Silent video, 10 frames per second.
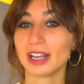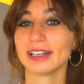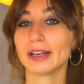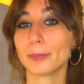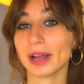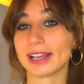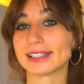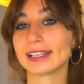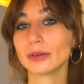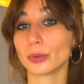nel
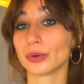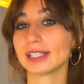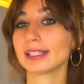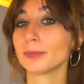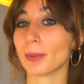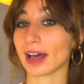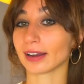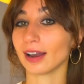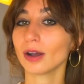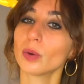paese in cui si
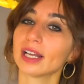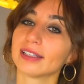parla quella